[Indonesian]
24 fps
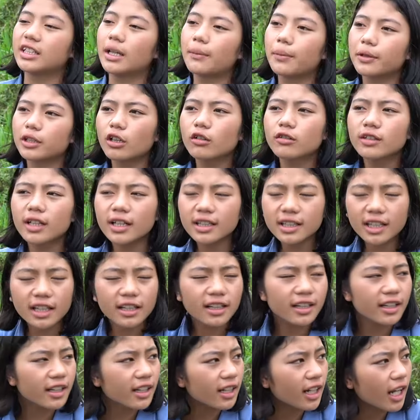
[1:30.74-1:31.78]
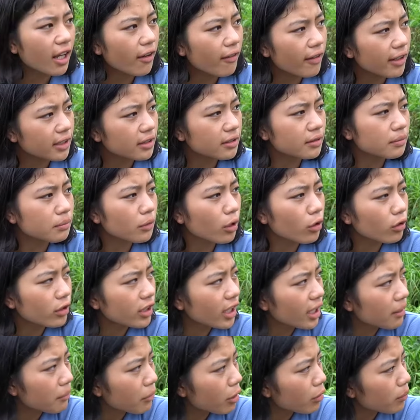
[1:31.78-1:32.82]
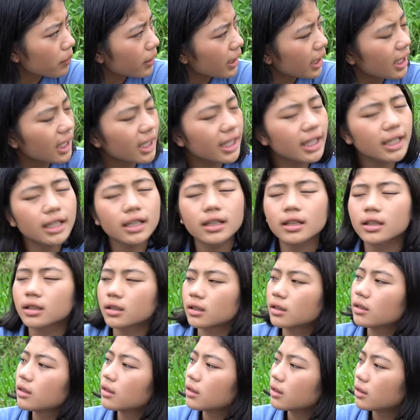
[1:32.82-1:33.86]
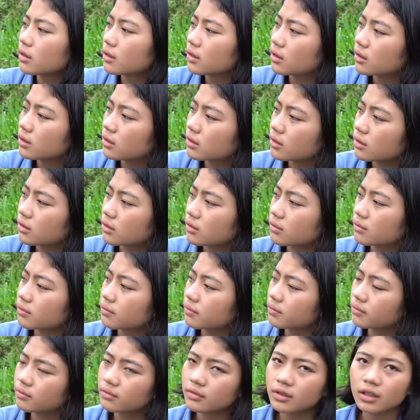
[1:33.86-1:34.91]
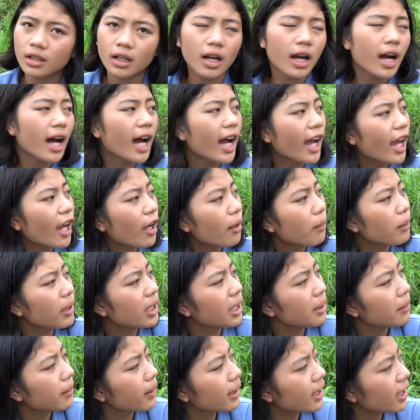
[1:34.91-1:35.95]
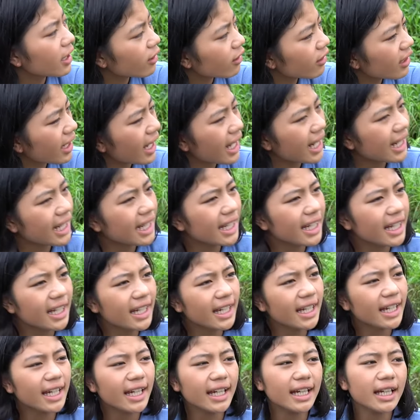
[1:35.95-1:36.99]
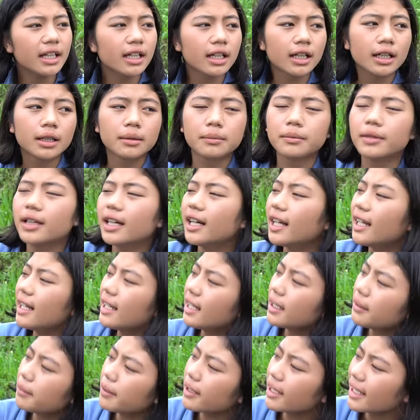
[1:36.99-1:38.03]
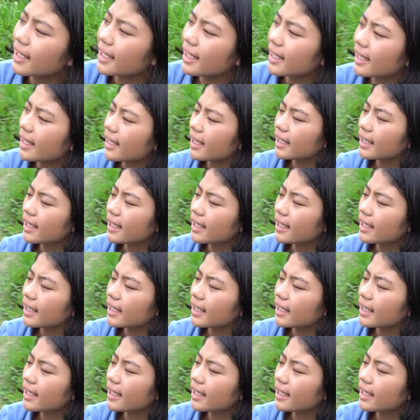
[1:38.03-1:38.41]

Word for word: siapa tahu nanti ada yang lewat mau dia mau beli hmm. ayo beli beli gulali Beli beli.